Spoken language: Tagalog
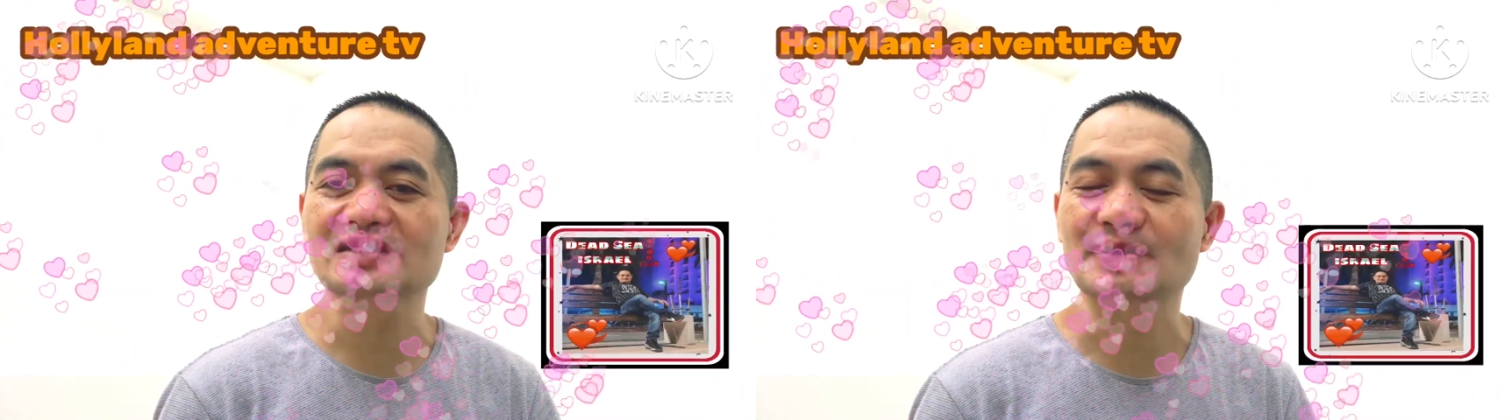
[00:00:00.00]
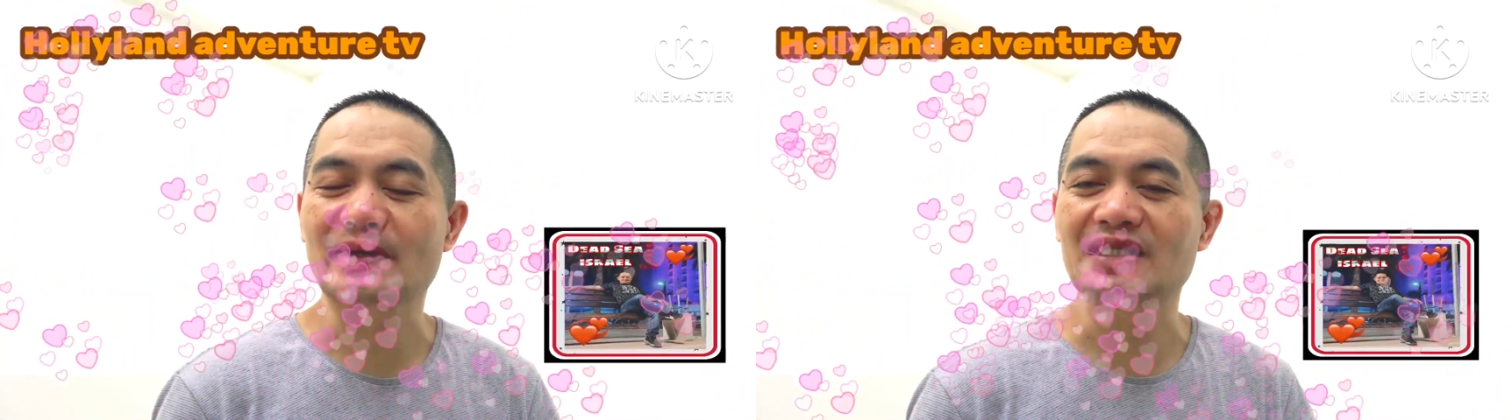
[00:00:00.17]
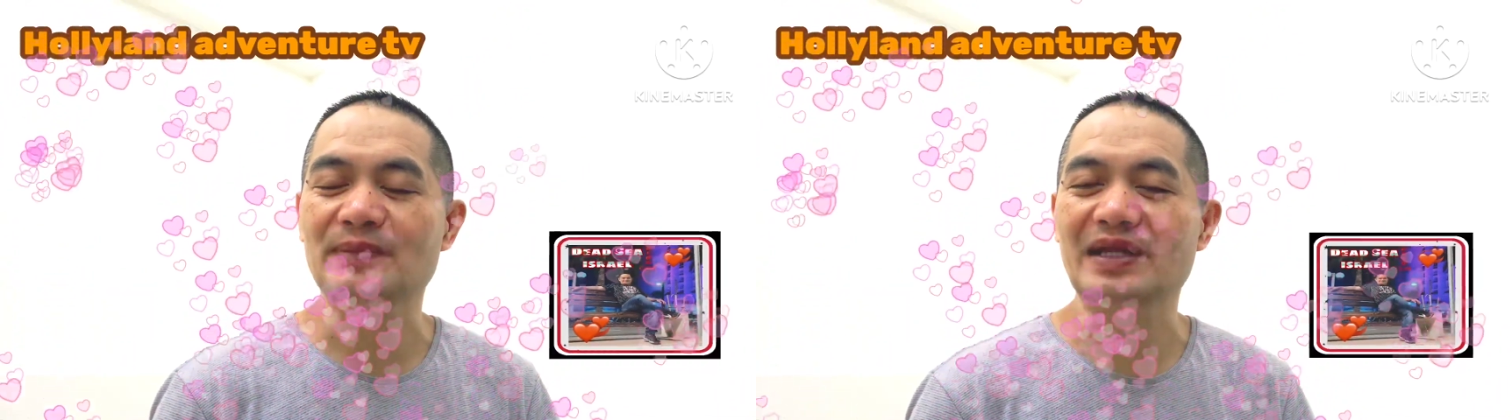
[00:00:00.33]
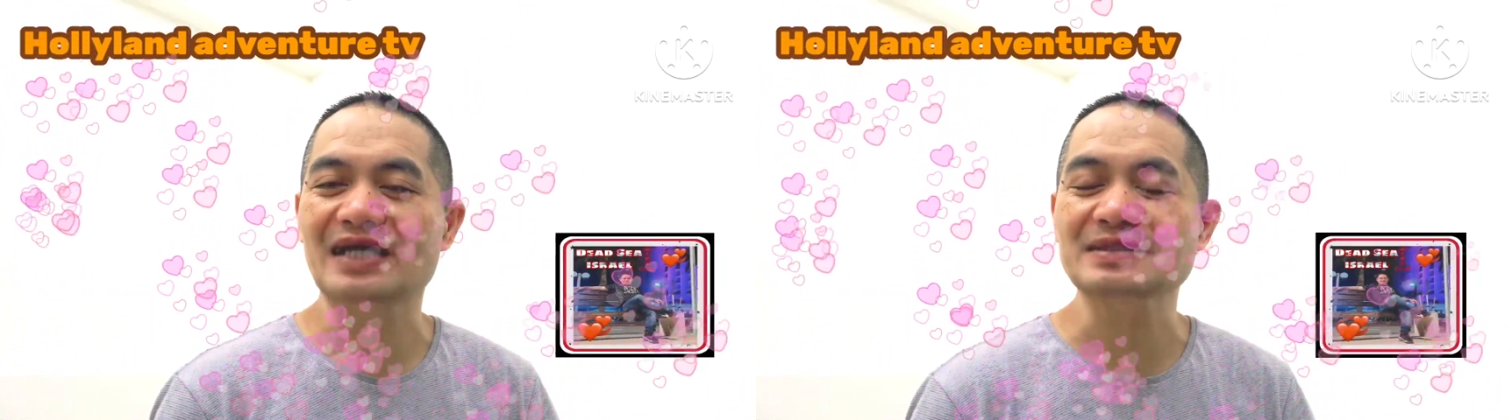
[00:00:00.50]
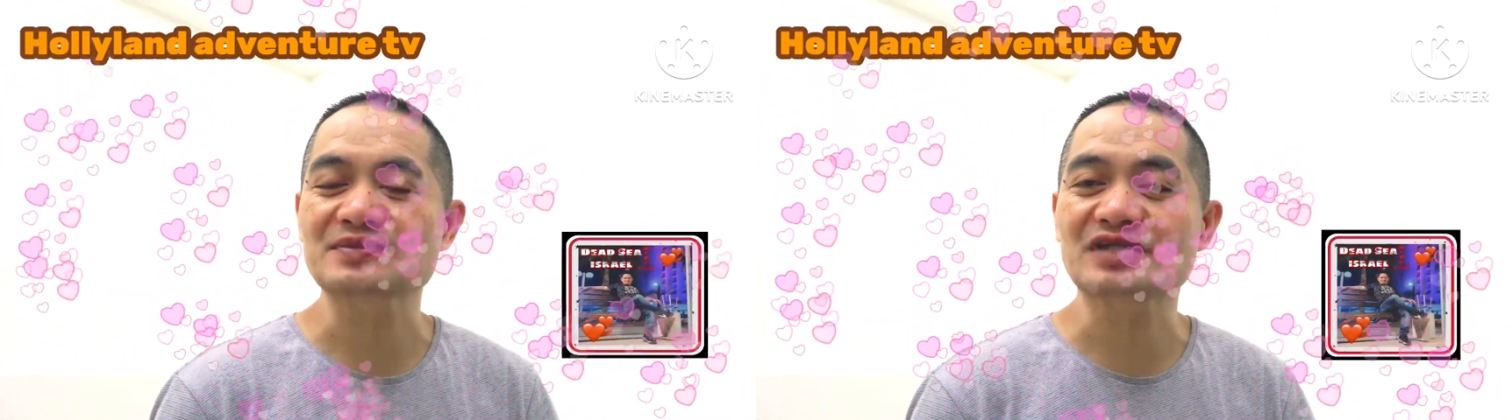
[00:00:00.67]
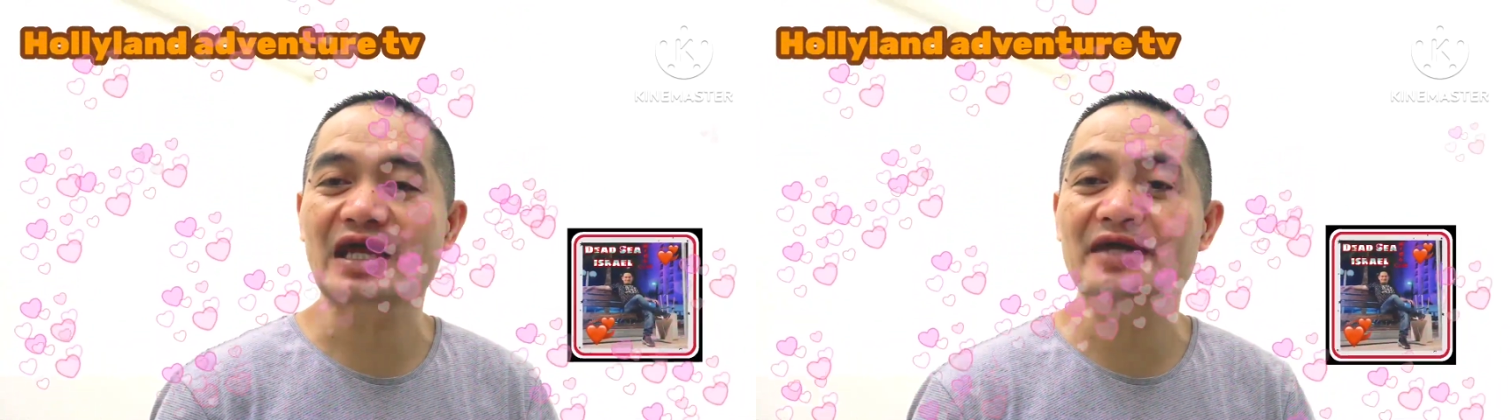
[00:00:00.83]
Sa mga di pa
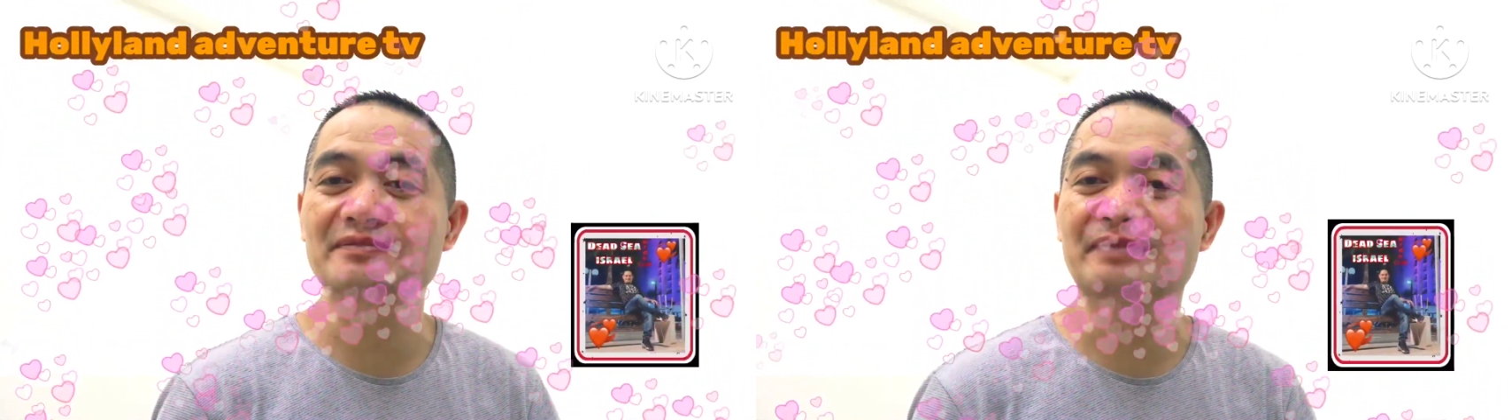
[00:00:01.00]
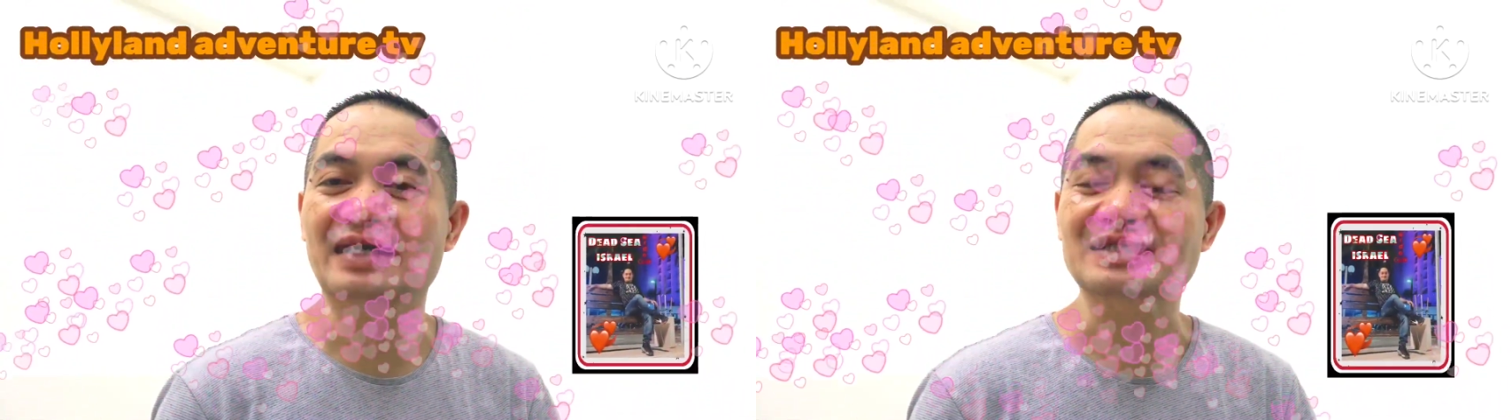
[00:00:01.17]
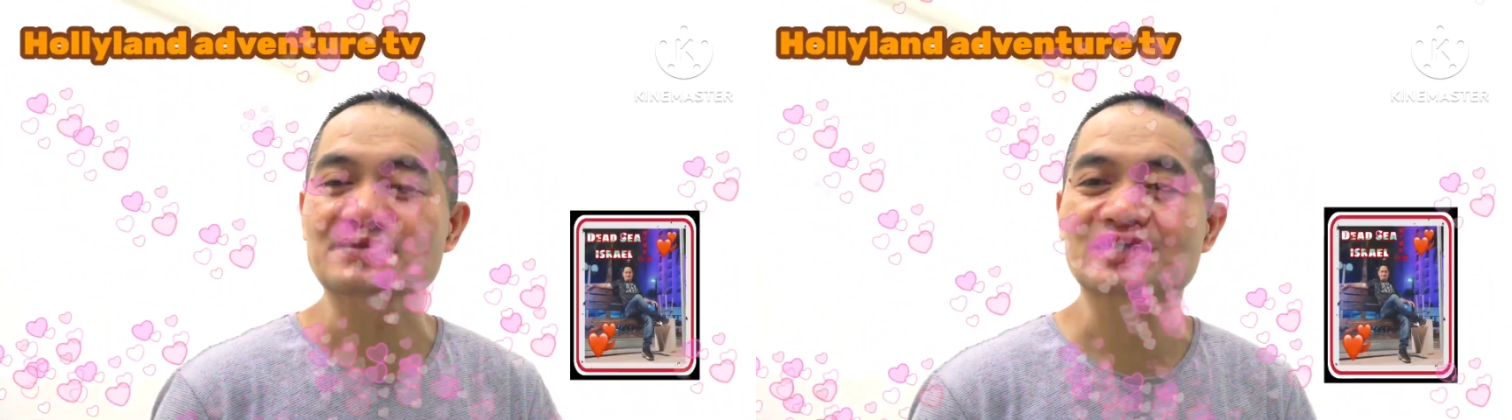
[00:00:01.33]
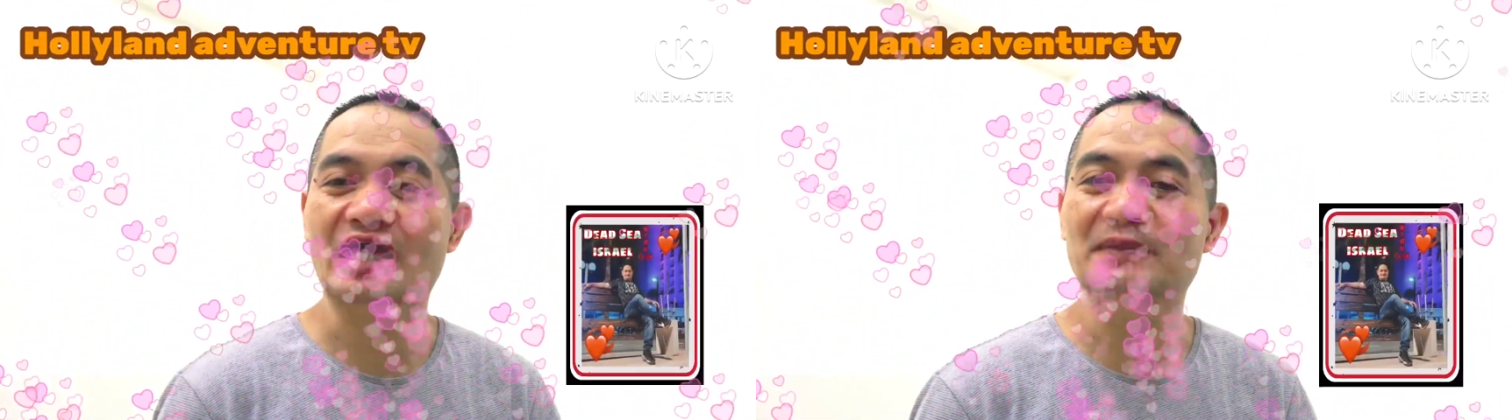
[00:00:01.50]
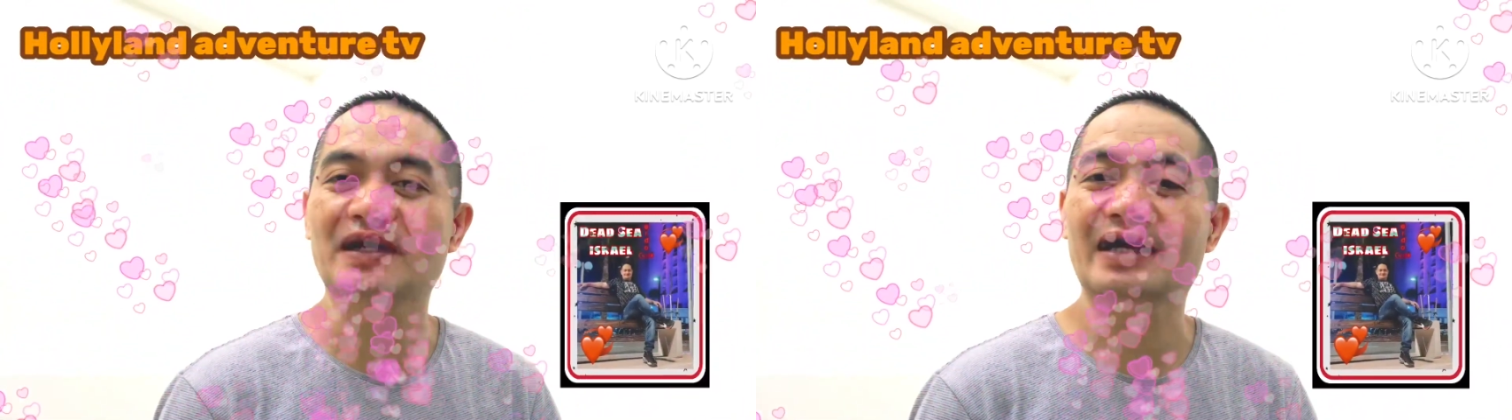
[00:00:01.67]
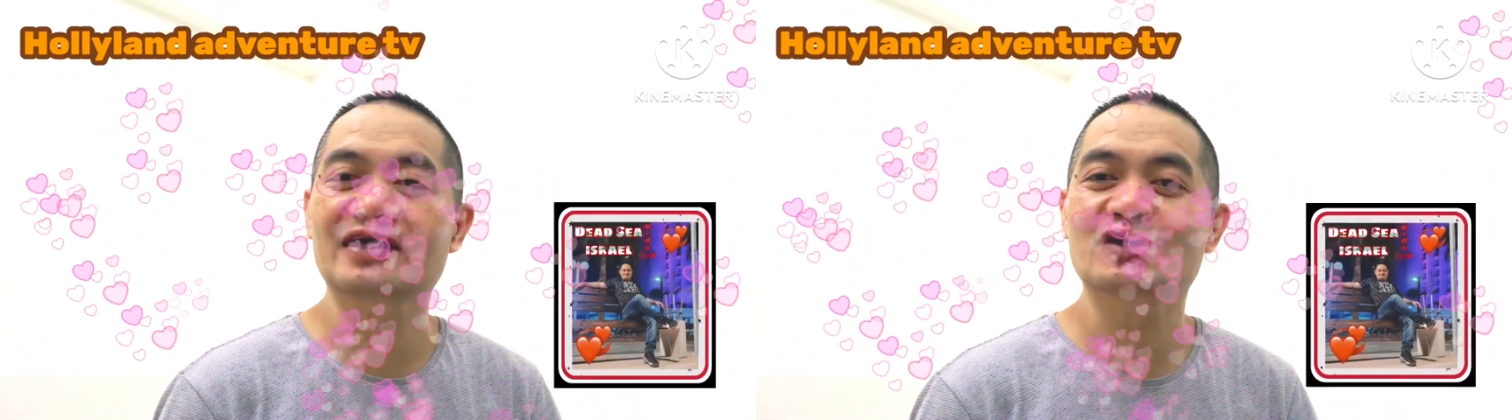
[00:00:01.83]
nakasubscribe, mag-subscribe
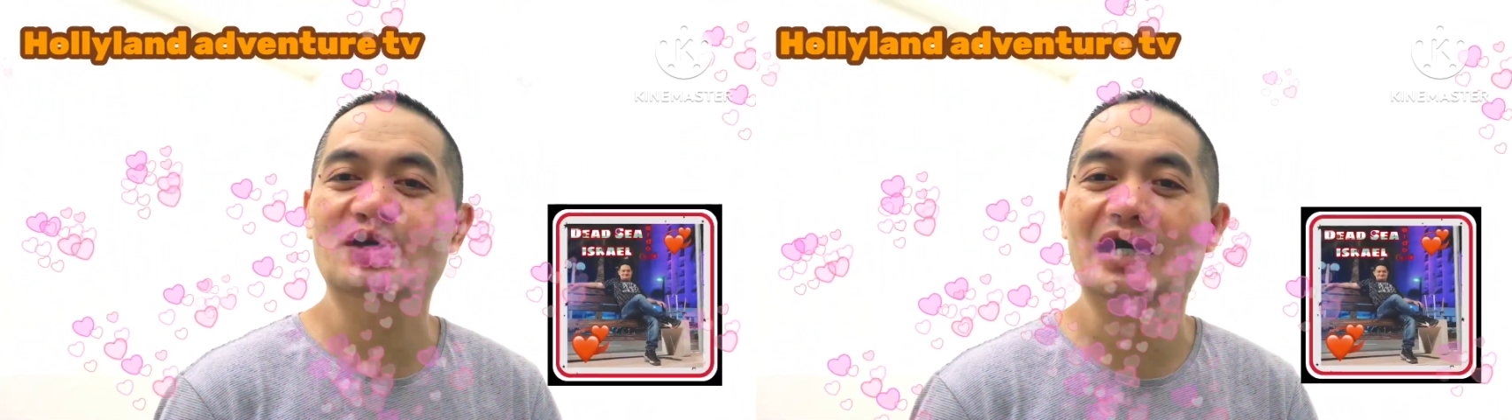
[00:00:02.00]
na kayo